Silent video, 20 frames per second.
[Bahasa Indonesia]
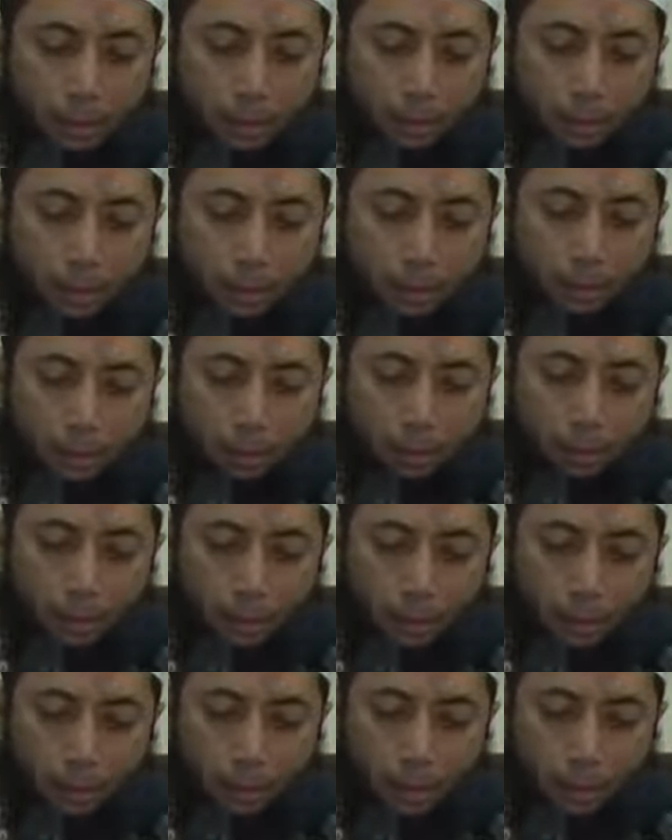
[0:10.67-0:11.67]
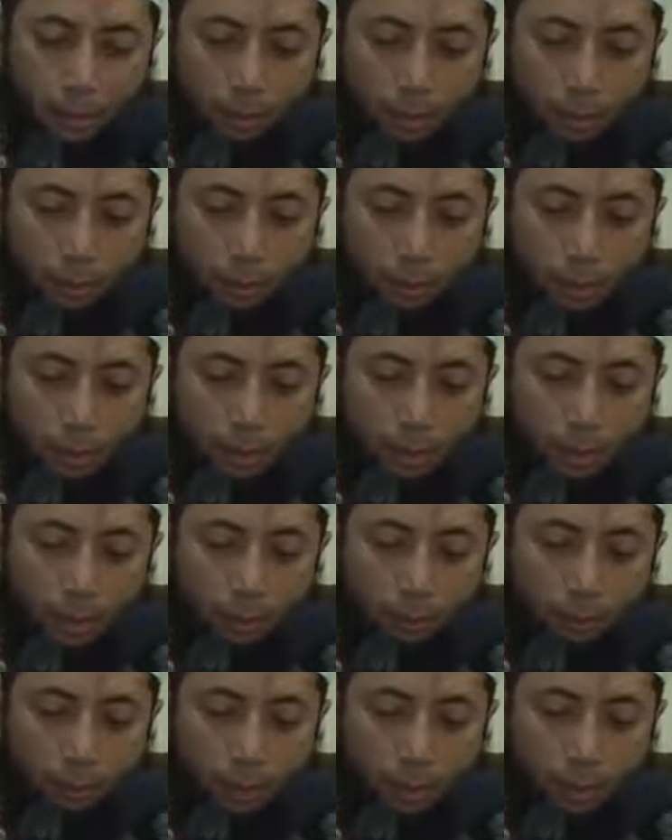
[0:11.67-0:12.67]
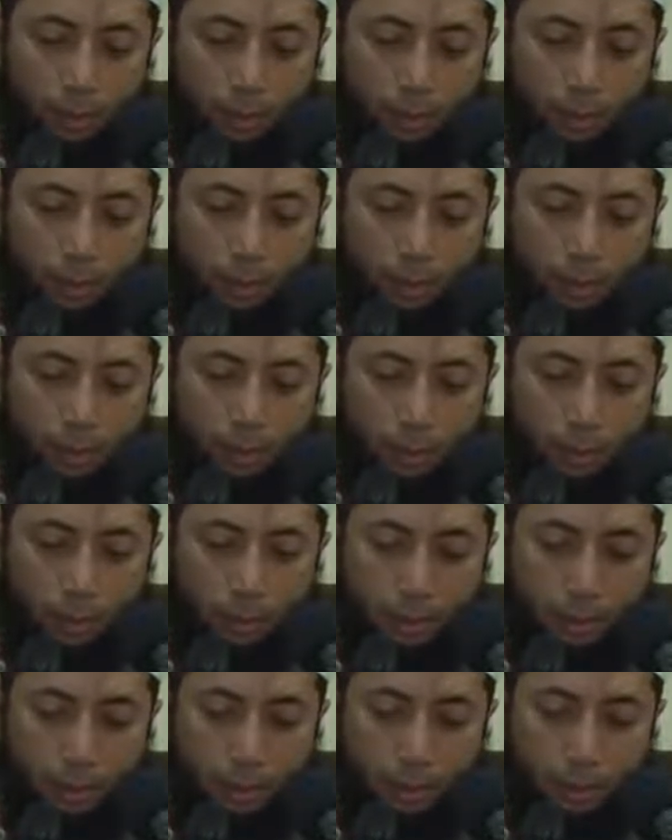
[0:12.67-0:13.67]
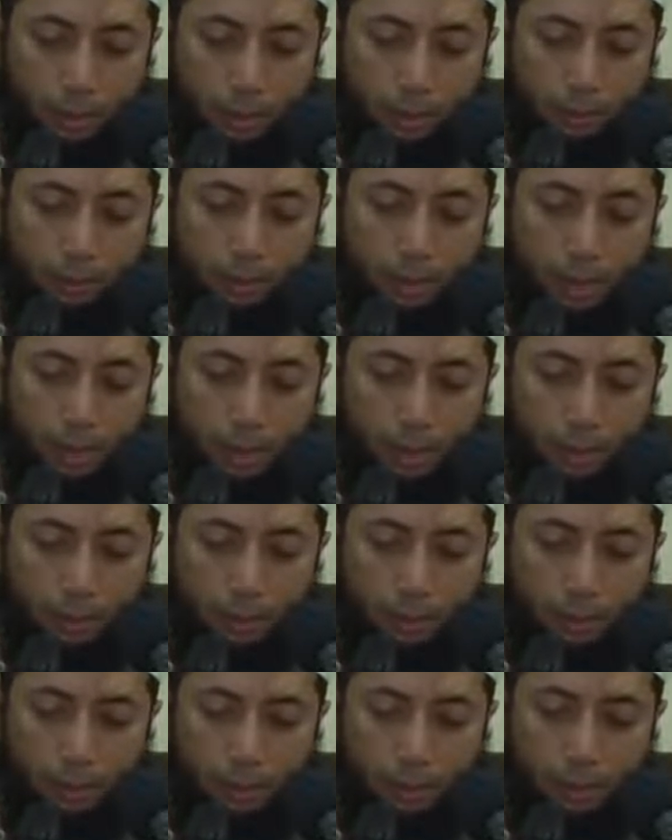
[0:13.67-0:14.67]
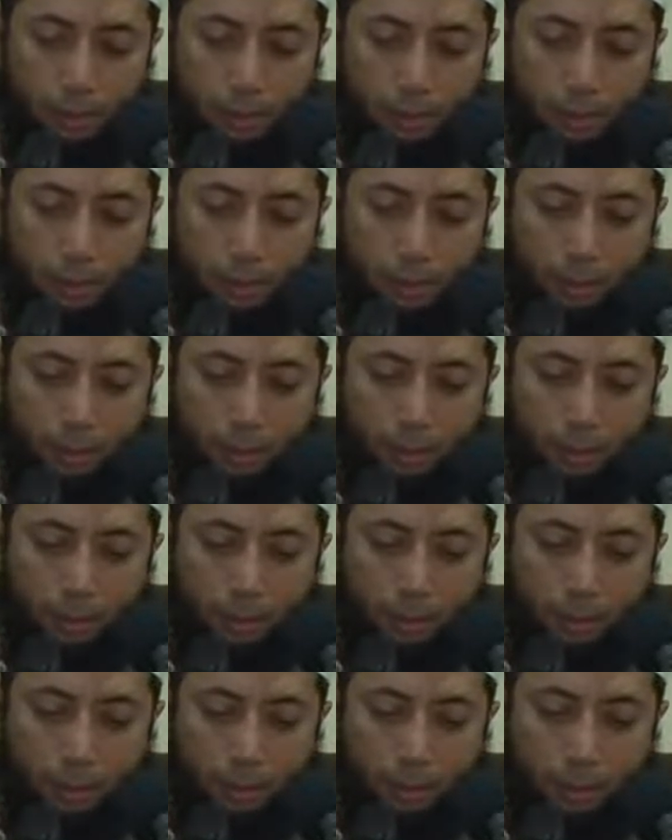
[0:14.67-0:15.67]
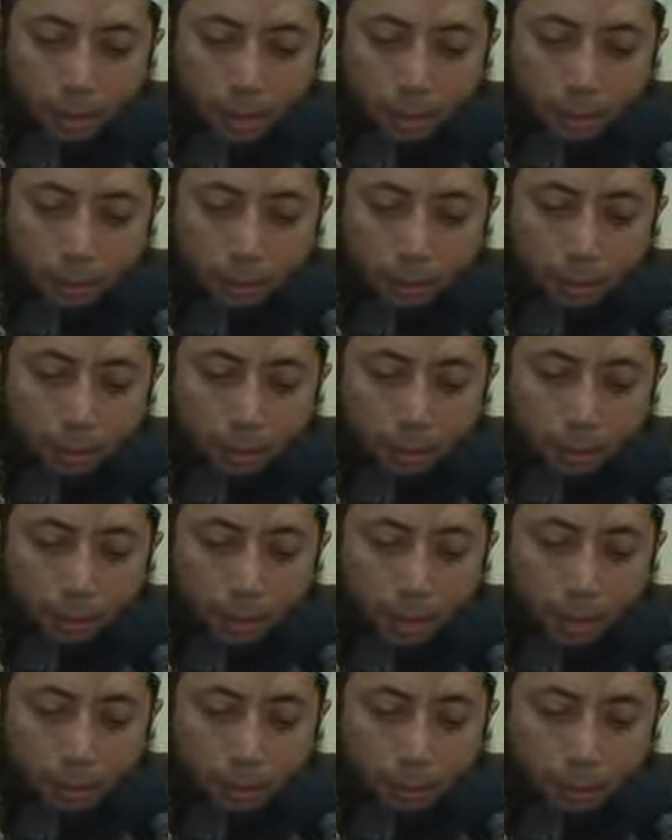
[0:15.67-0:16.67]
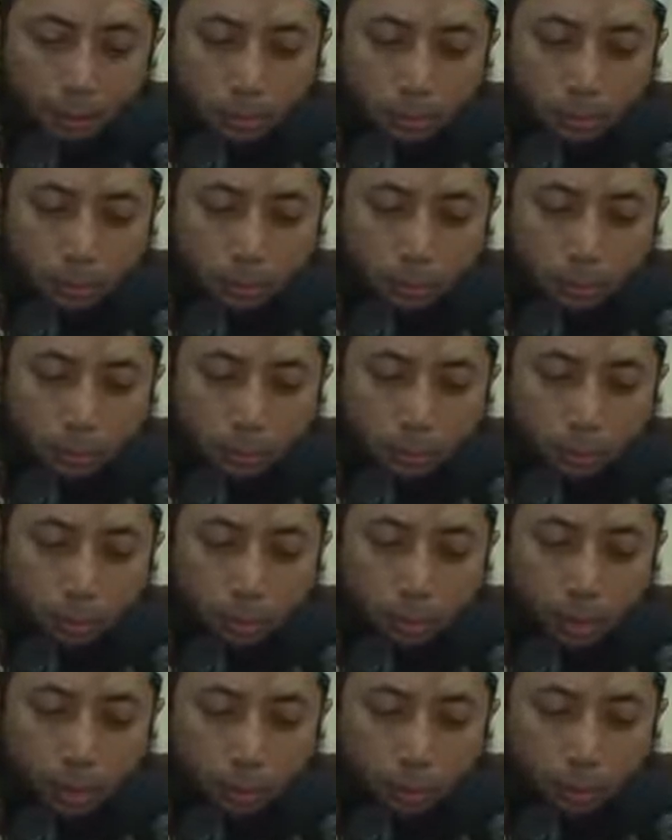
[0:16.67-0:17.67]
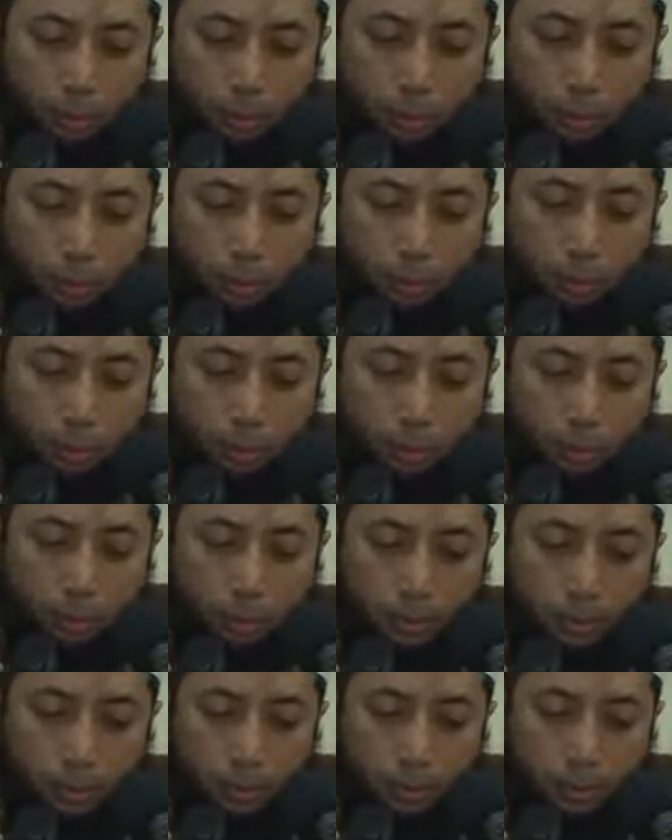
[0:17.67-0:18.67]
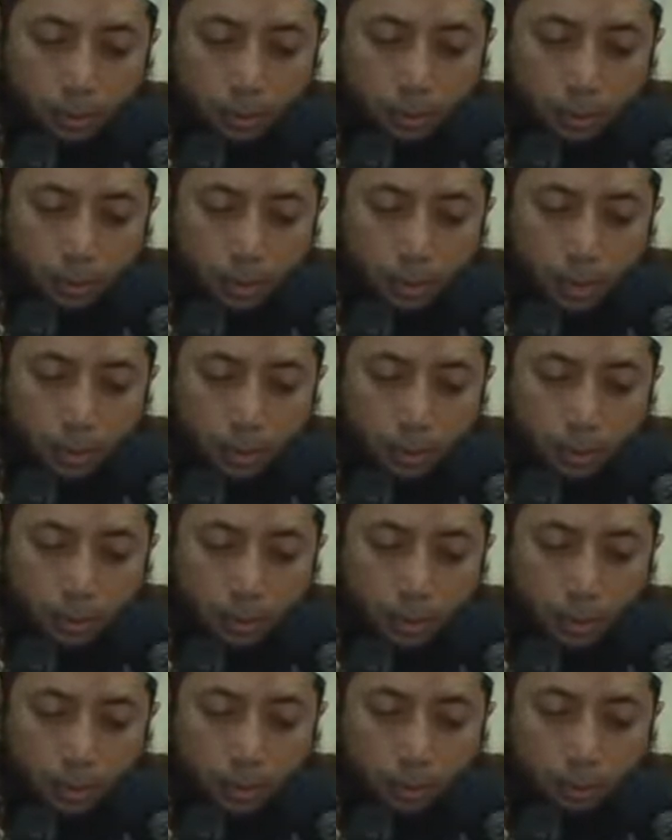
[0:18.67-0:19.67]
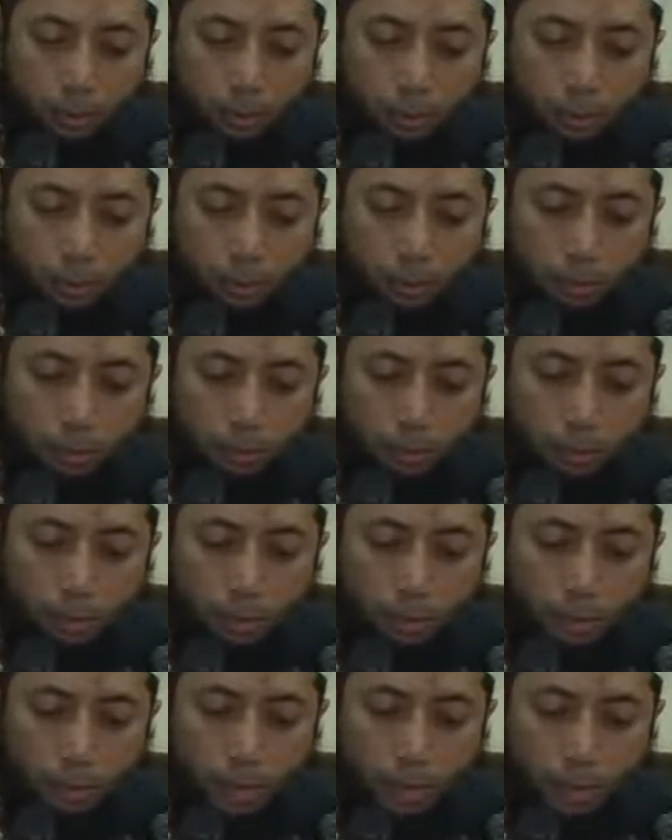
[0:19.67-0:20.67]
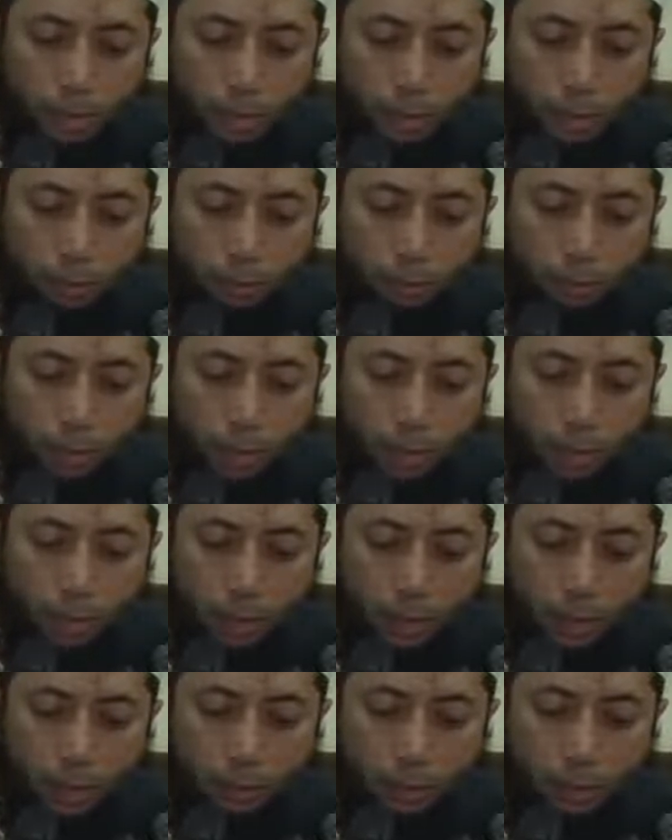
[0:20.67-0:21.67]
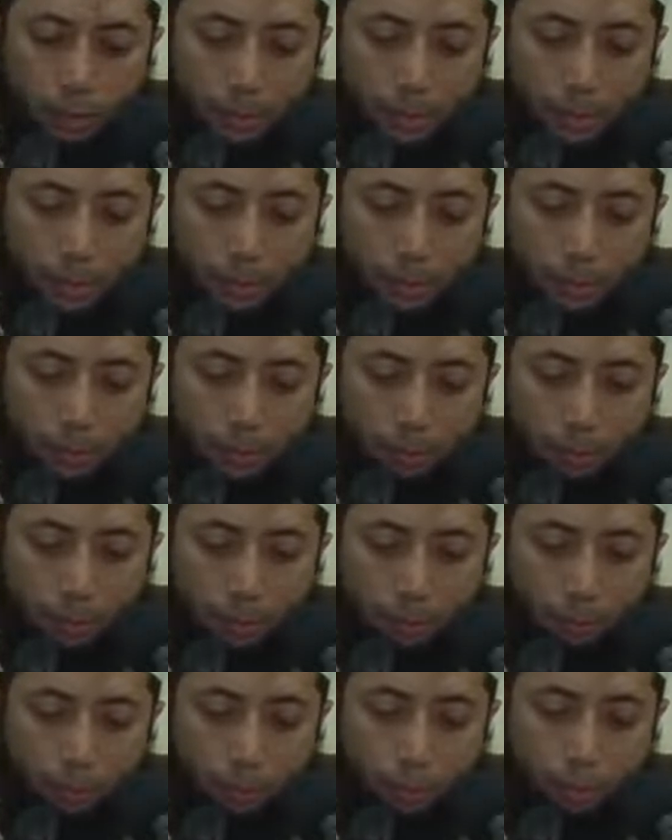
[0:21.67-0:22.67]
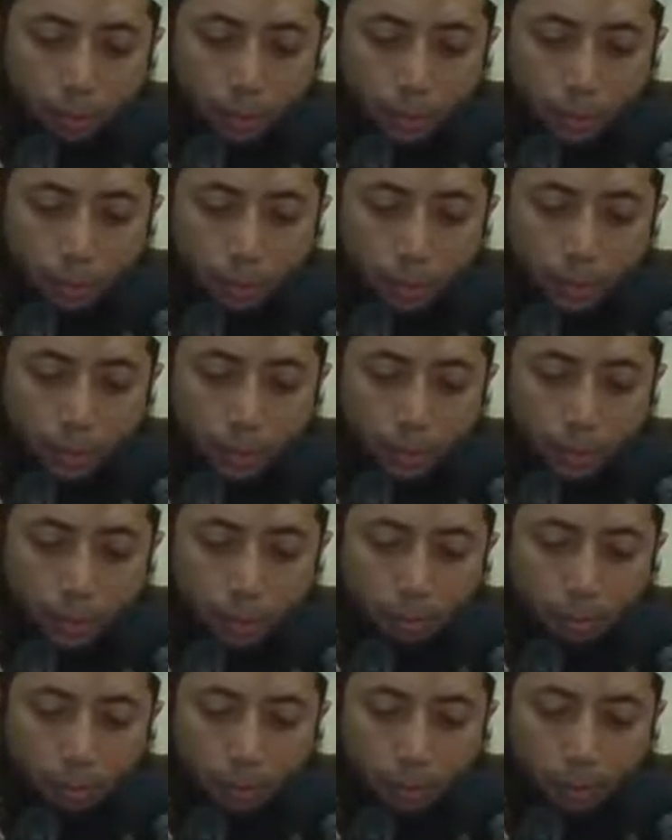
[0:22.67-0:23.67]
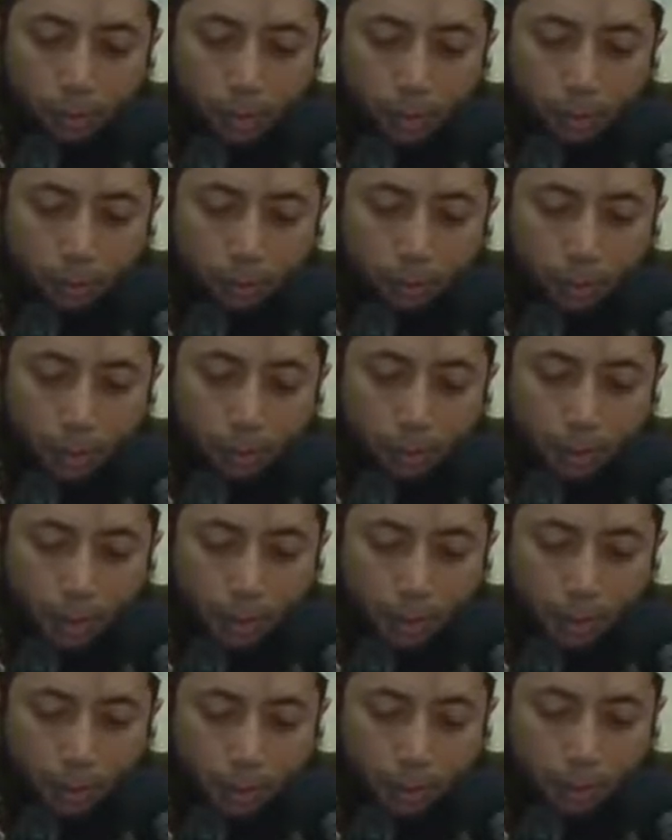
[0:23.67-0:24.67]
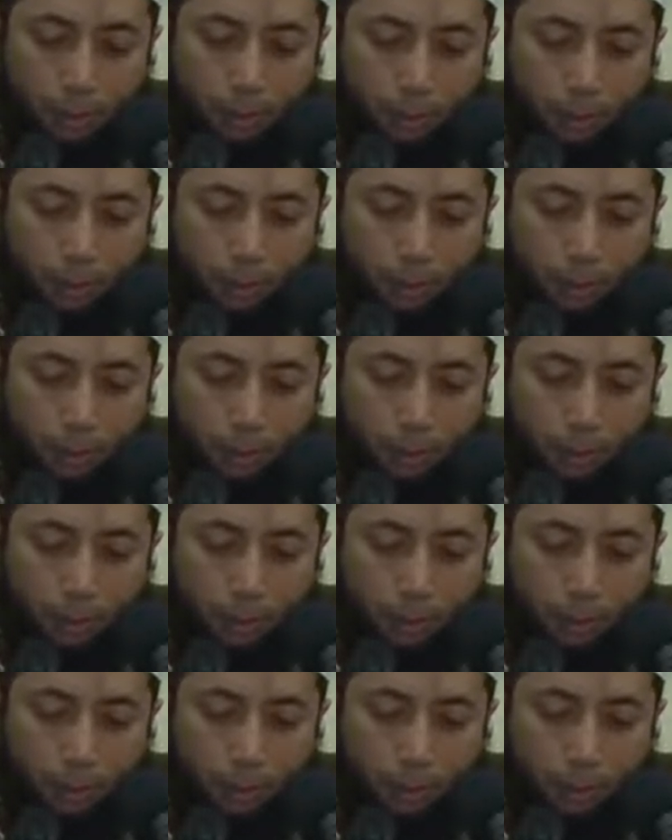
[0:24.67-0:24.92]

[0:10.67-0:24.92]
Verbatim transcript: salah seorang karyawan swasta yang memiliki kerja sambilan sebagai ilustrator dan komikus. Selain itu, sejak saya kuliah saya menjadi seorang pelukis wajah di Mall Panakukang Makassar.